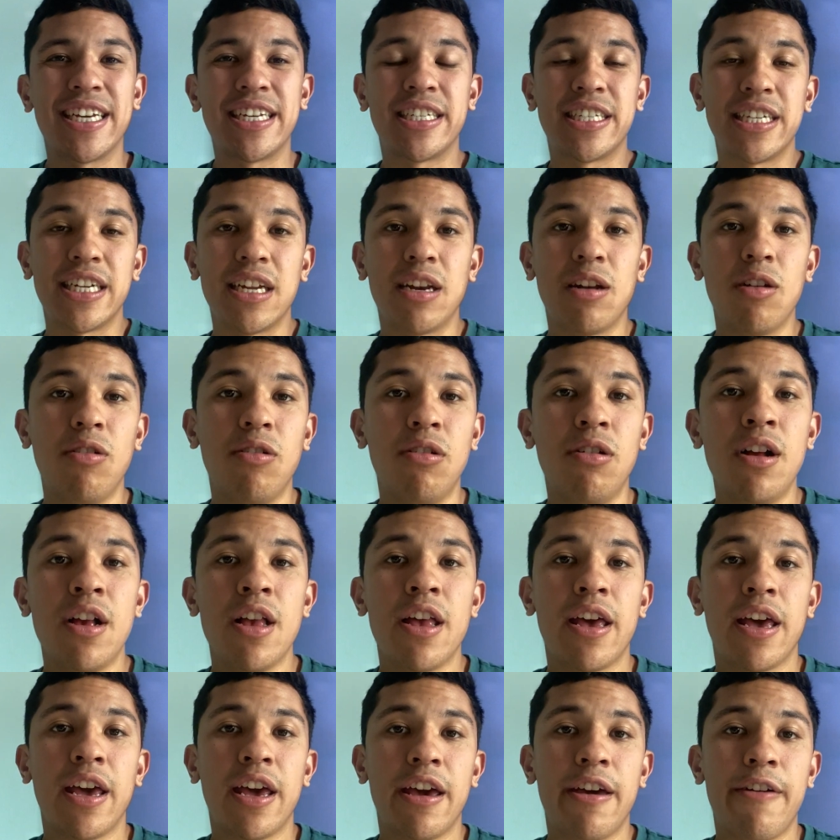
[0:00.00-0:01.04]
decirlo,
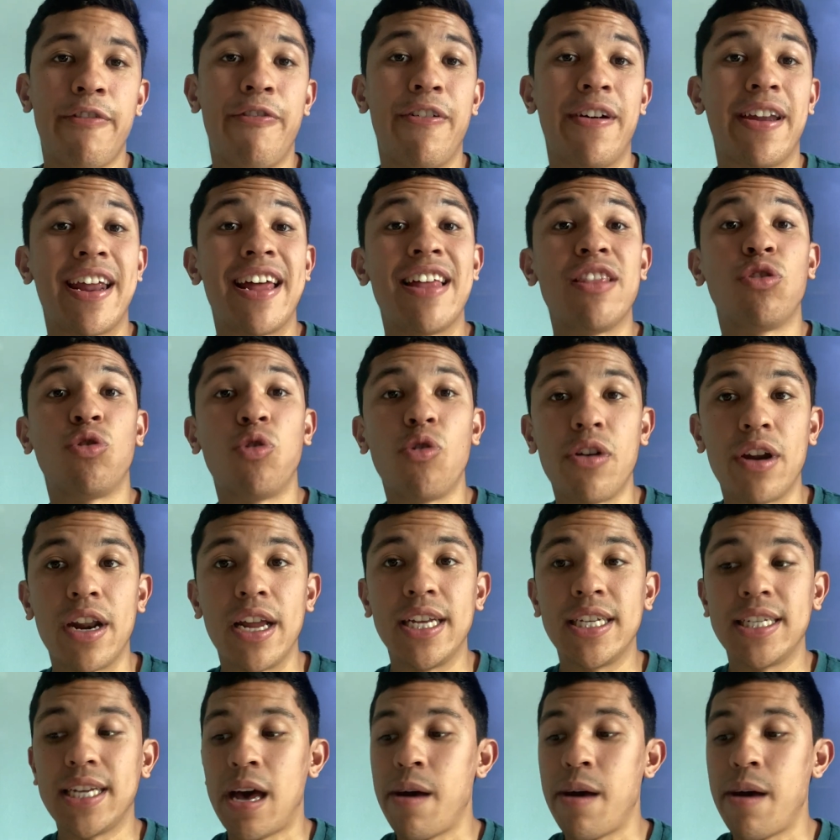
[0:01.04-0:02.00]
eh, Ferran Torres,